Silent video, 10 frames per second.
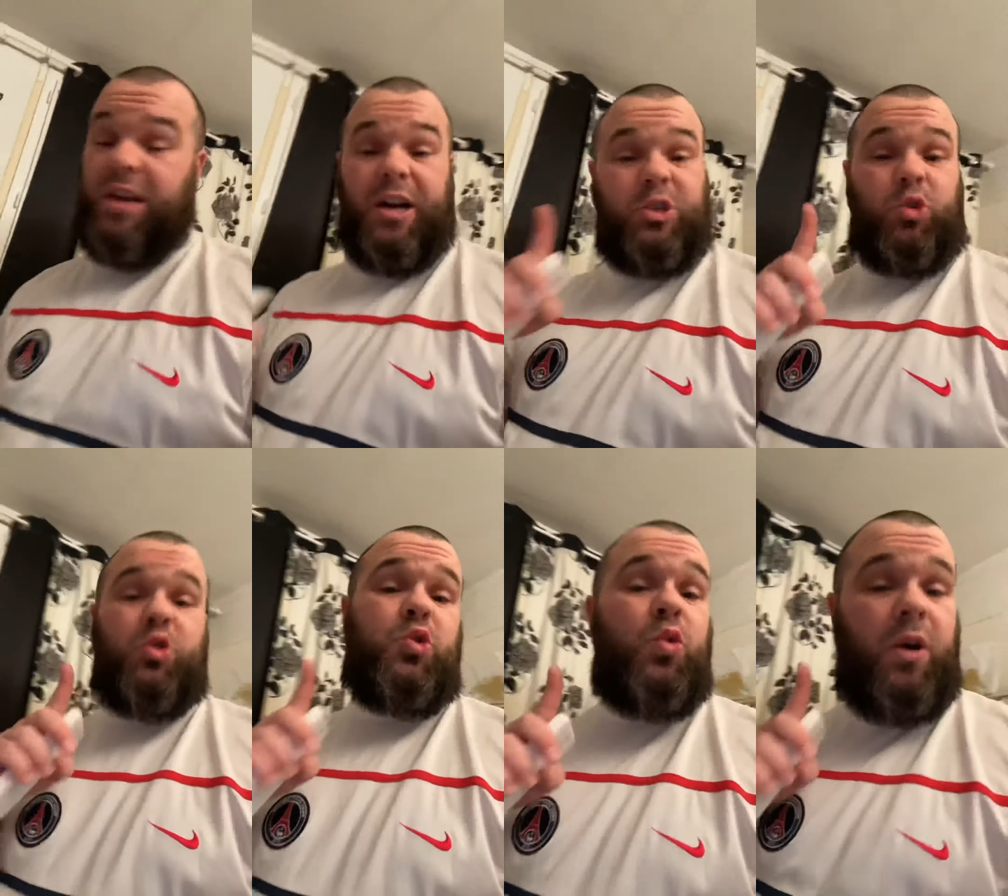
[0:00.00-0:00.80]
Et
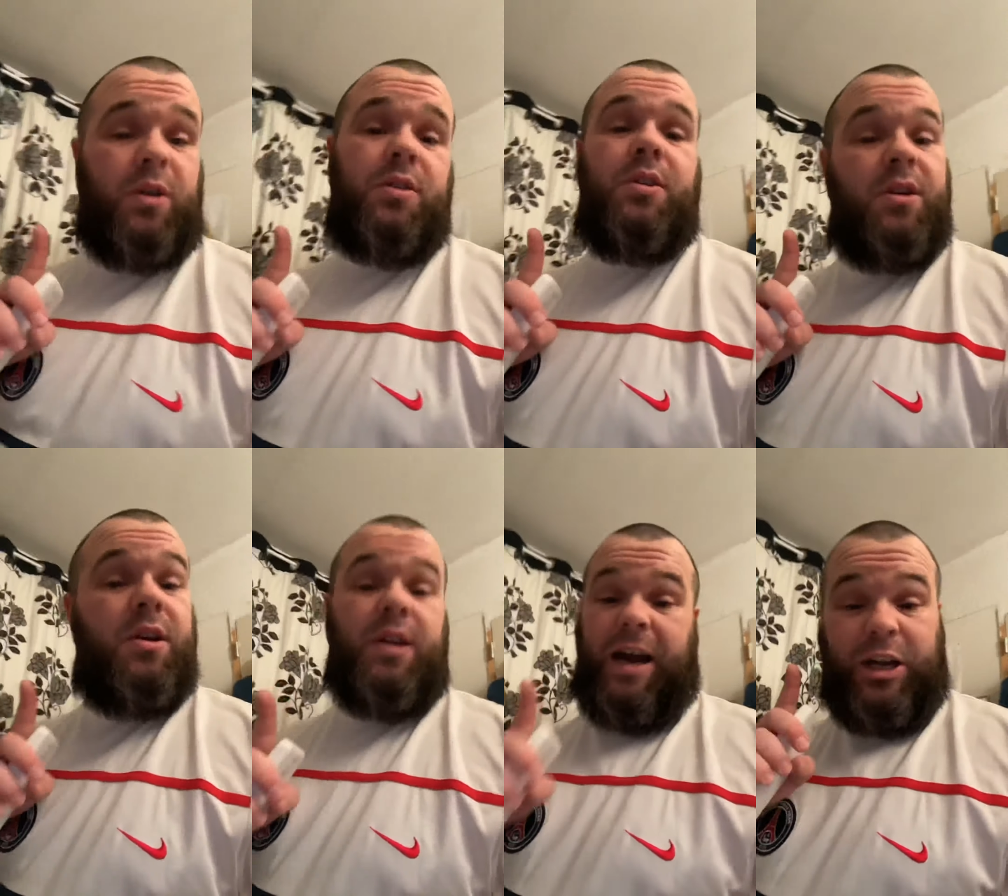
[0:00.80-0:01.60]
attention, hein.
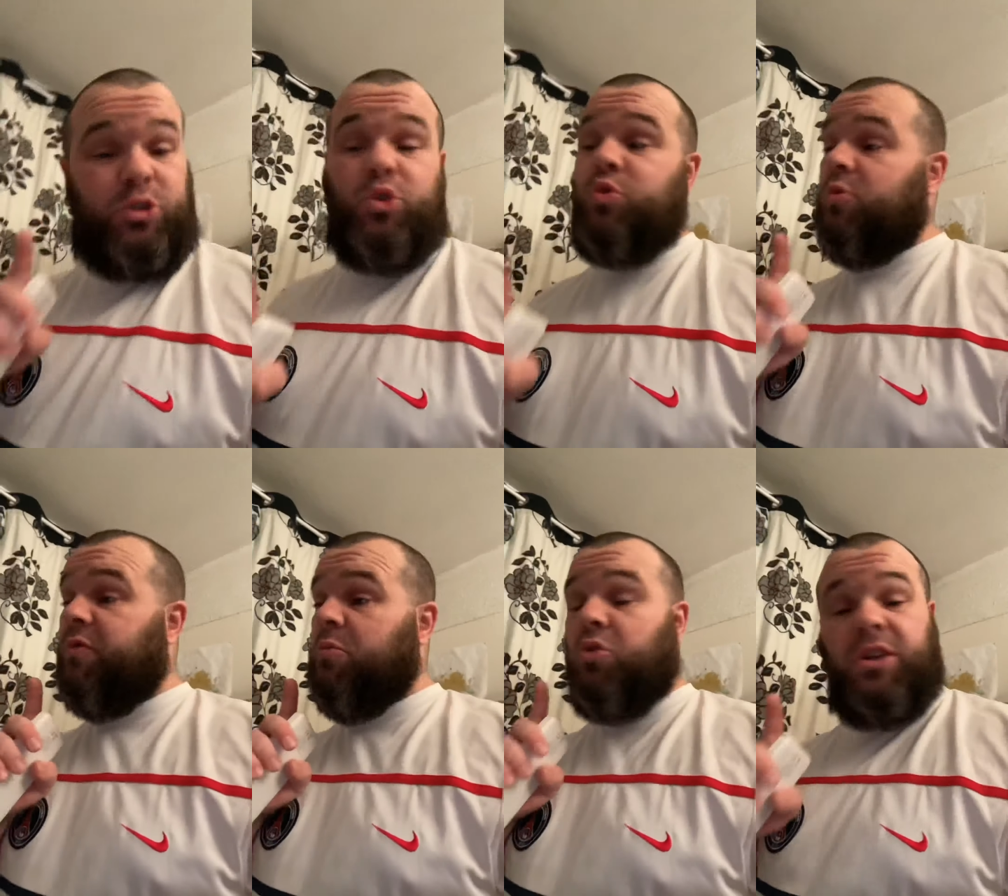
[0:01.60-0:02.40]
attention,
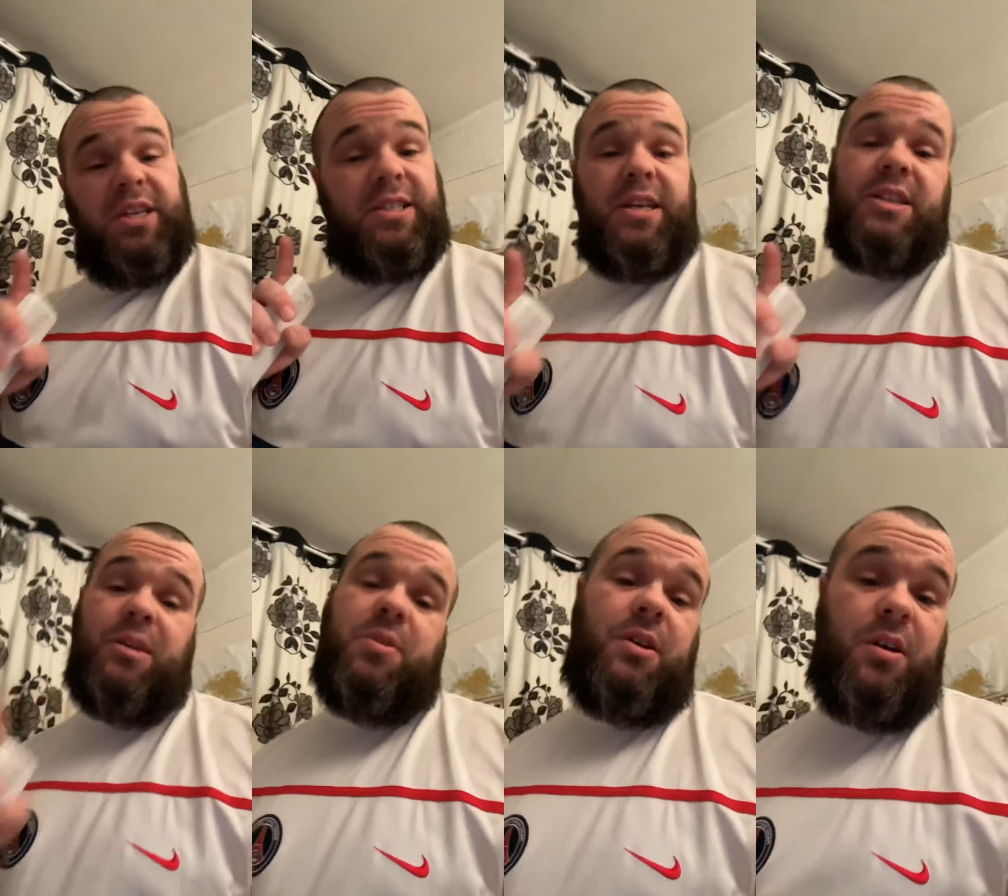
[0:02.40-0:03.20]
vous me connaissez les
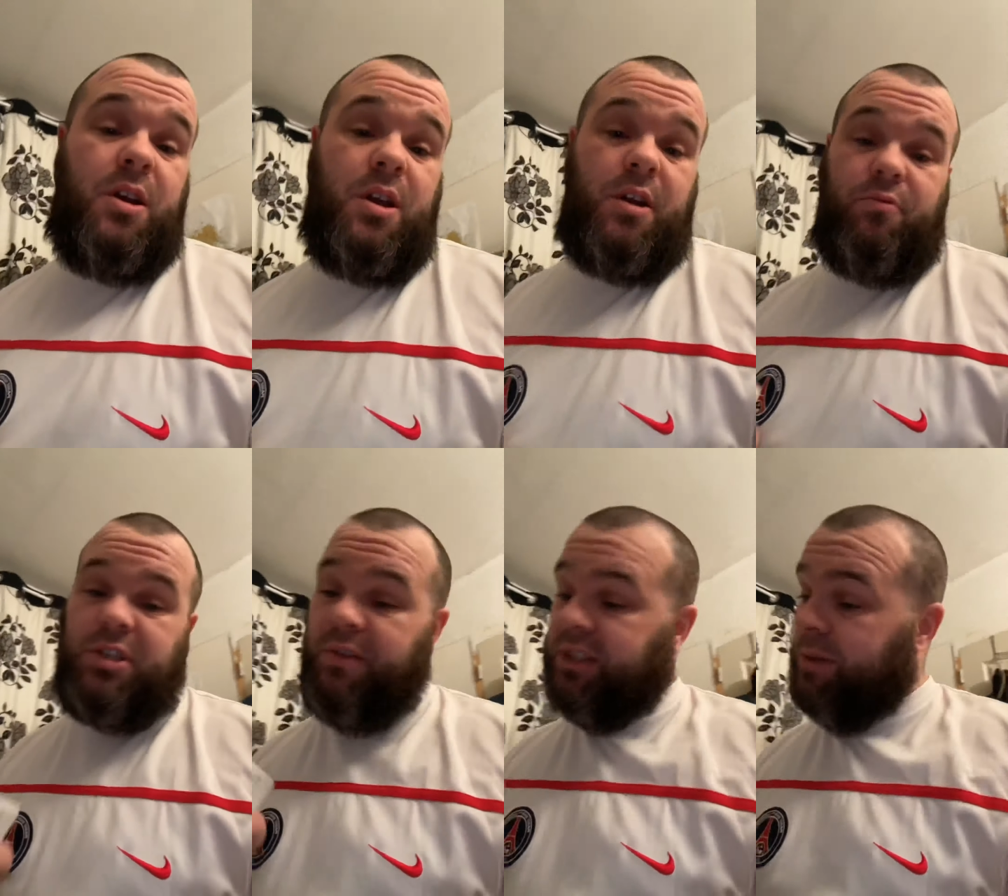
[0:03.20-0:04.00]
amis. Hein. Vous
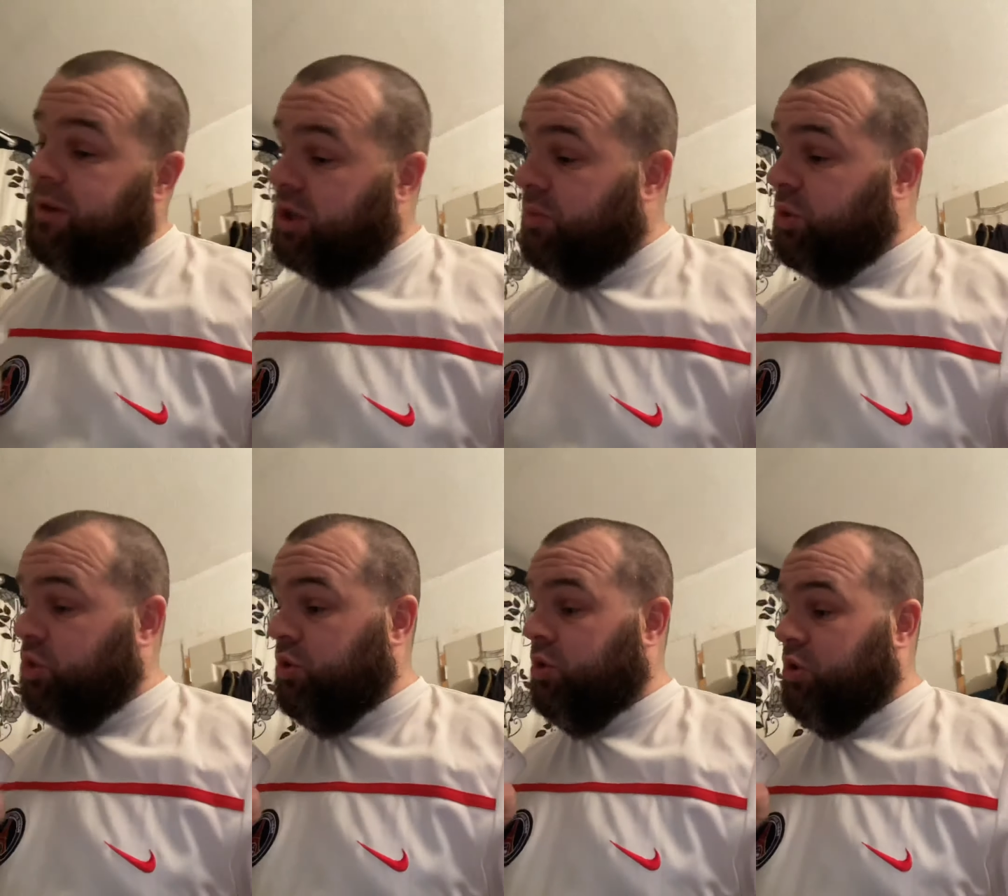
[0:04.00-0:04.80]
savez très bien comment
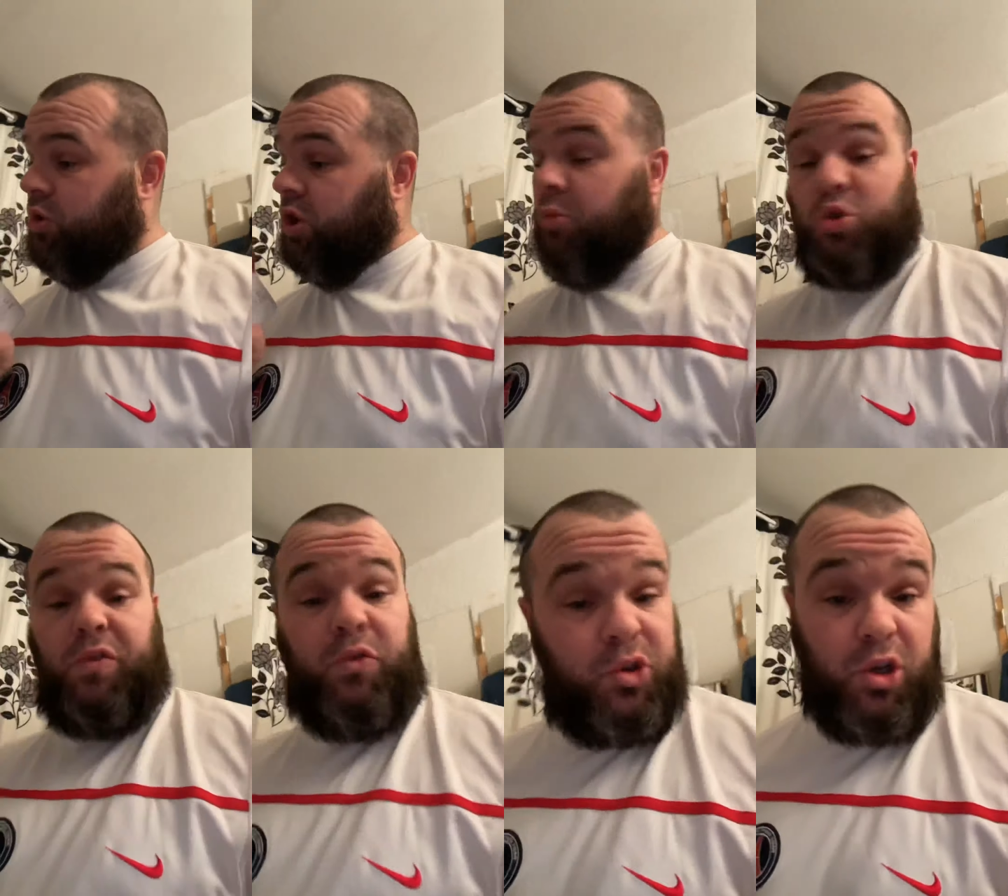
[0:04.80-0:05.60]
je, comment je
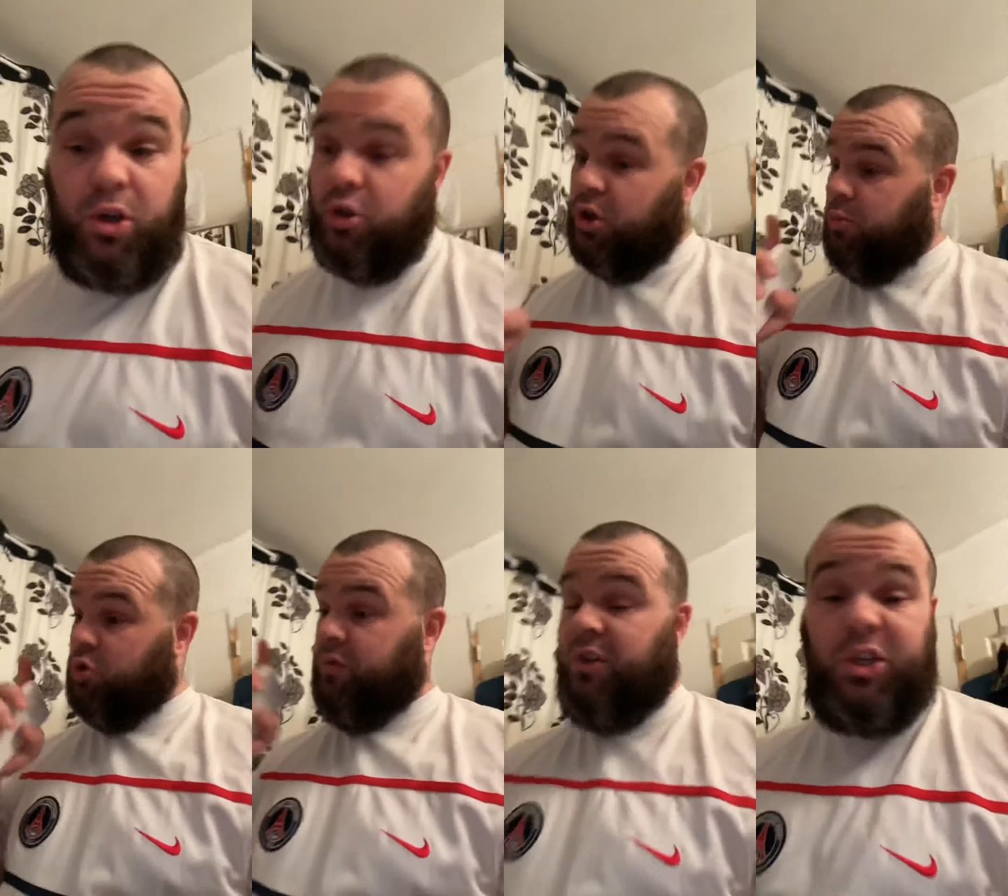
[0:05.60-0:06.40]
fonctionne, comment
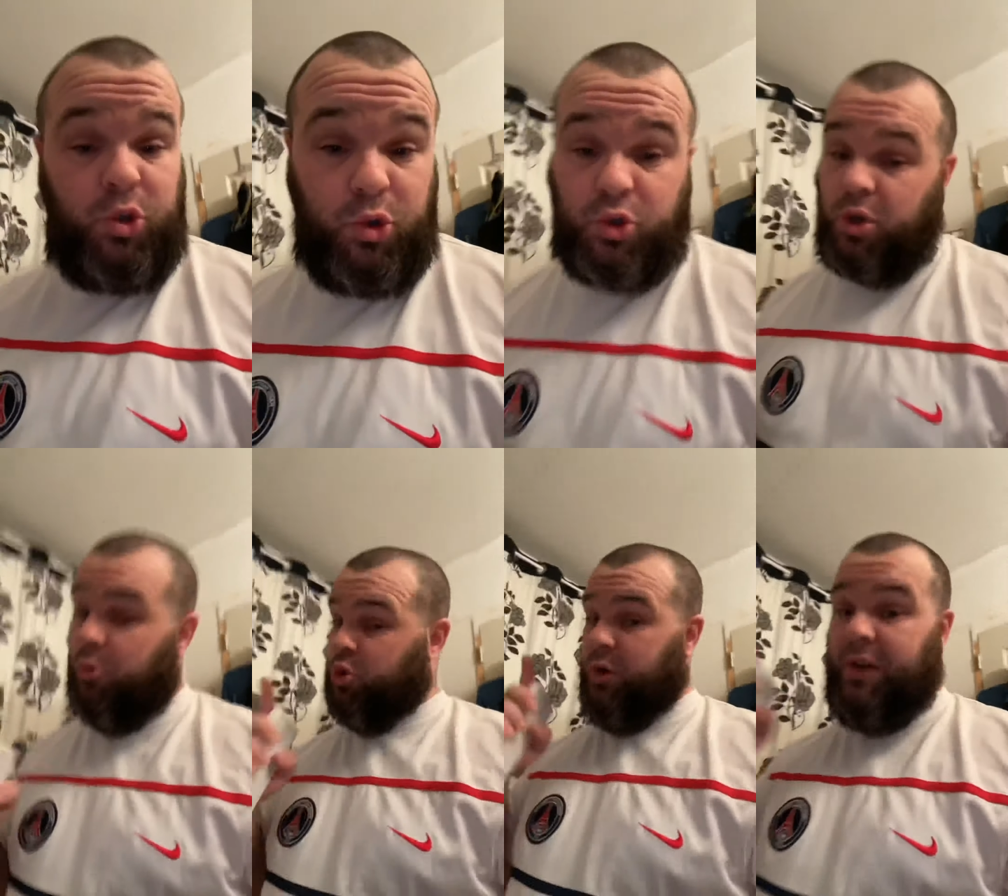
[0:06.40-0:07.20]
je vois les choses,
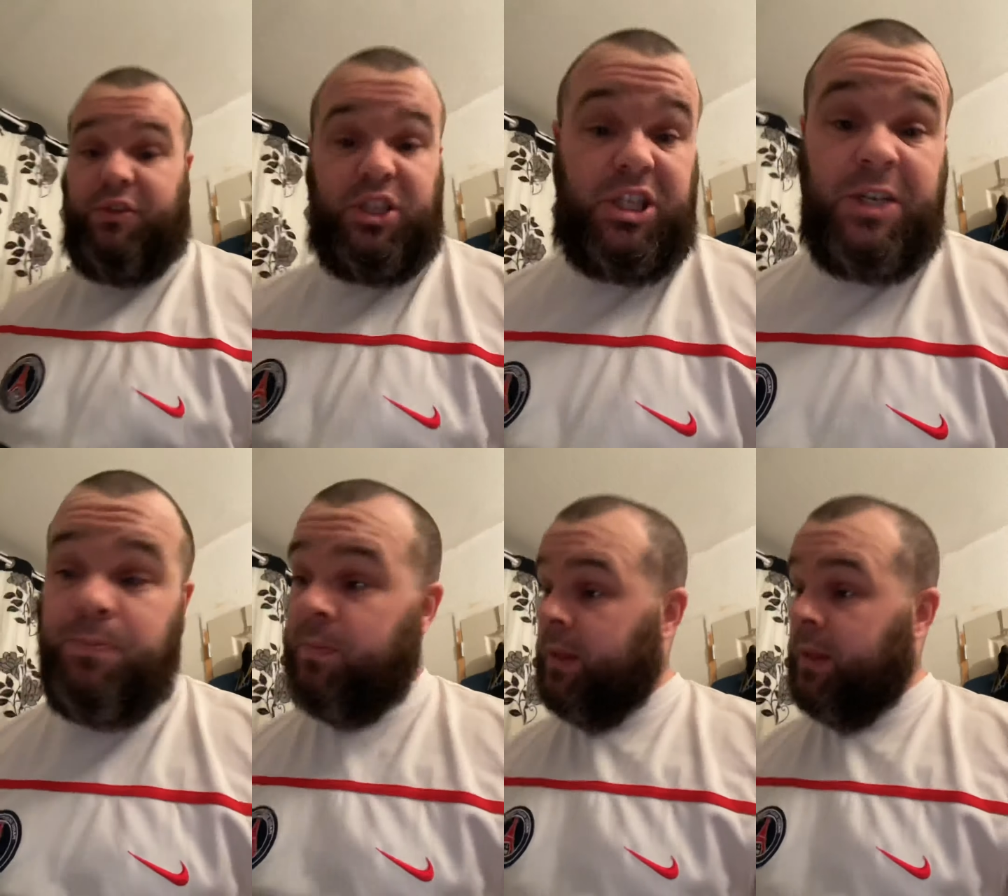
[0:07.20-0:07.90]
comment je réfléchis.